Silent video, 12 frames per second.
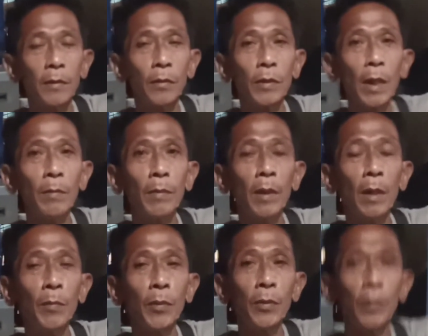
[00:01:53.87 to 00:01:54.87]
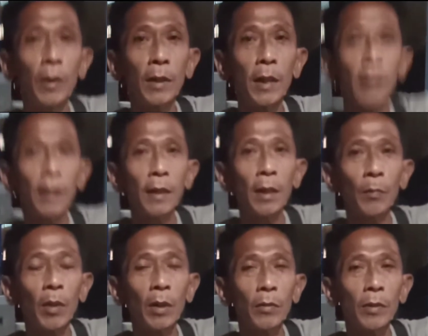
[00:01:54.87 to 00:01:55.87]
Yung time nga po yun, nagtitinda
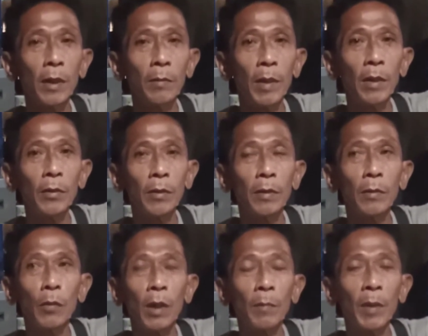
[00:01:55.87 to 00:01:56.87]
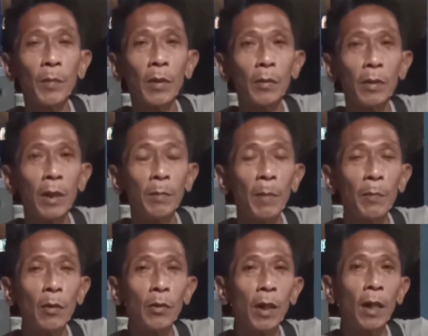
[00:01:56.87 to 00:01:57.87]
po ako ng balut, wala pa po. Hindi pa
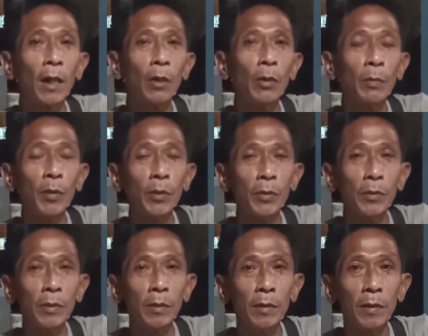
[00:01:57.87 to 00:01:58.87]
po ako nakakauwi uwi po noon.